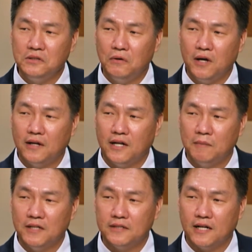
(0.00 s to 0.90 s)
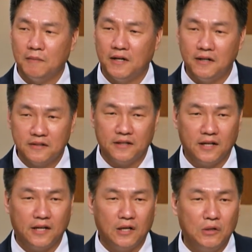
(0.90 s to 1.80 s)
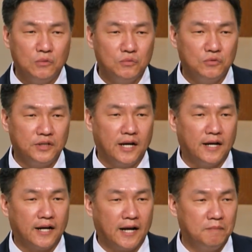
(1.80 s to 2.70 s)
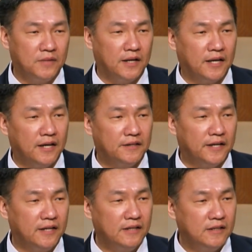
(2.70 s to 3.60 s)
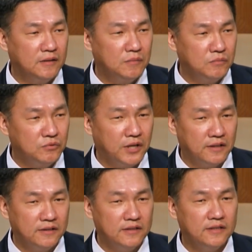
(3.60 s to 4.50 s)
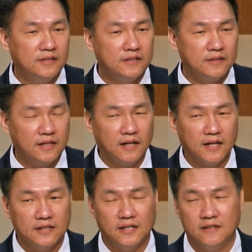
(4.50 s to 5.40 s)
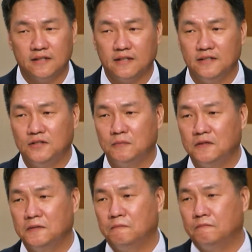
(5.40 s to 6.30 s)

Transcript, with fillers: 너 하나님의 사람 할 때 우리가 감당해야 될 무게는 생각하지 않을 때가 있습니다.